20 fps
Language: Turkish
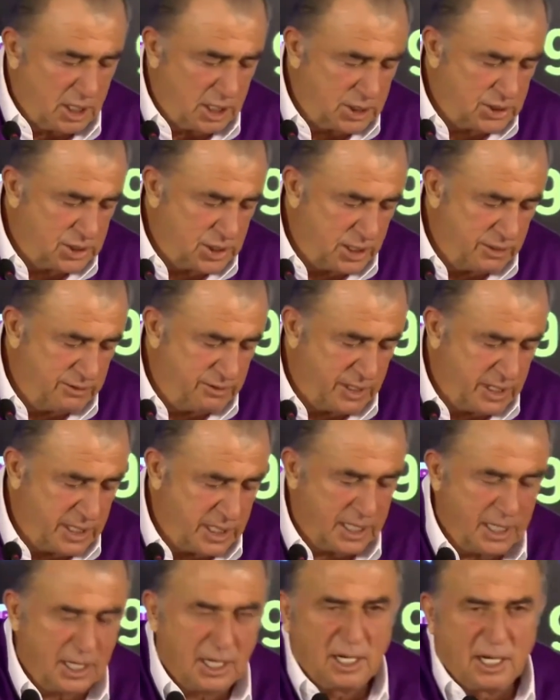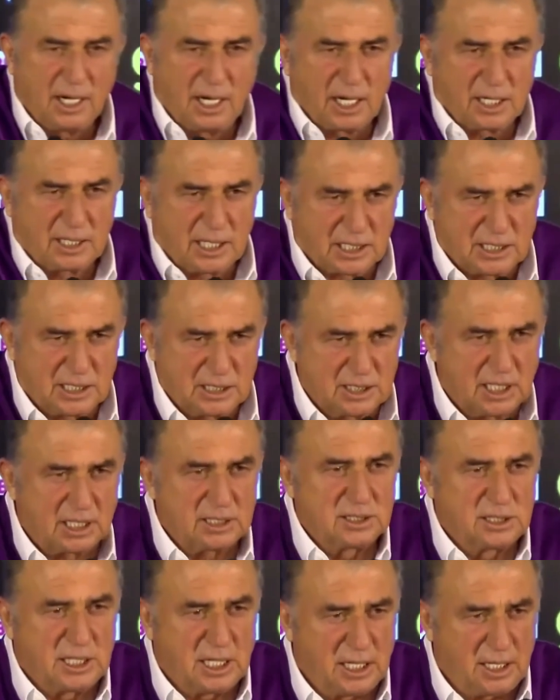alacağı ve
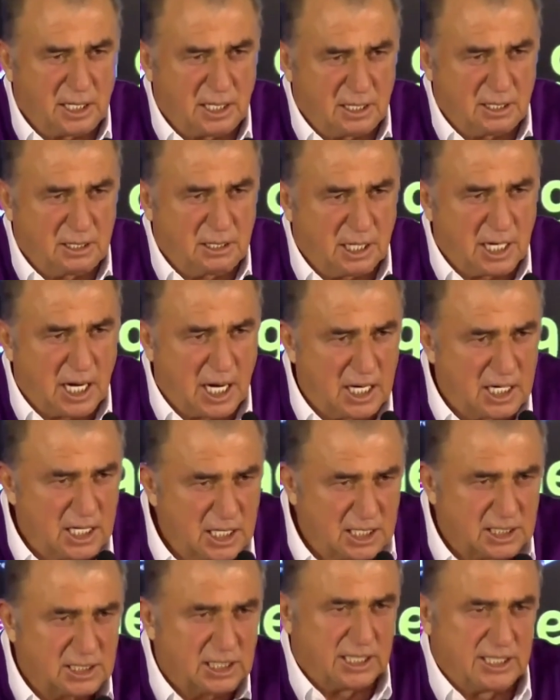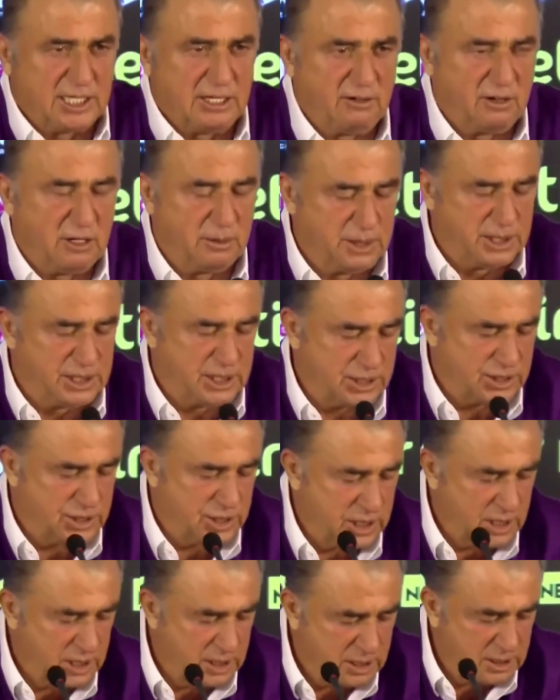arkasından da kararlılıkla devam
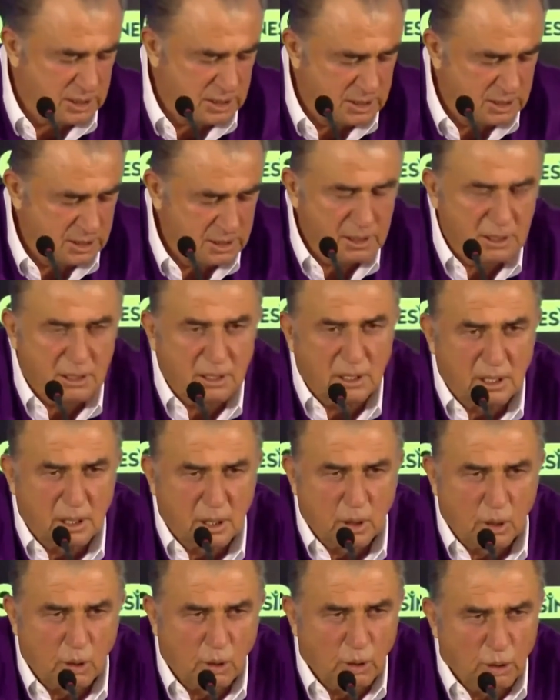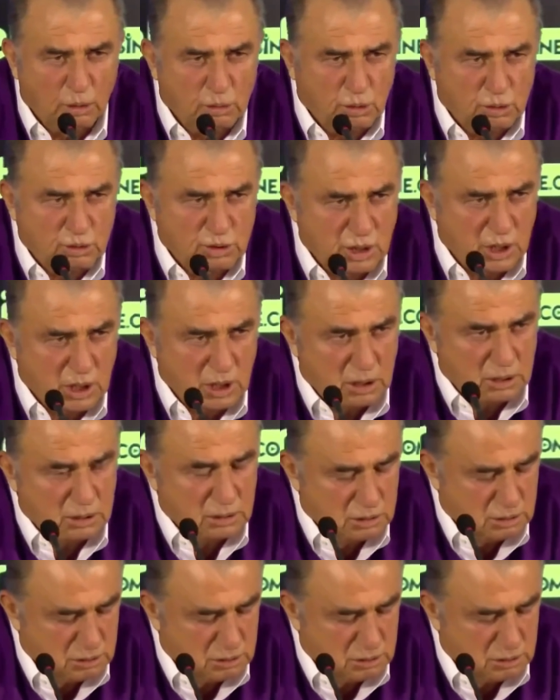edeceği oldukça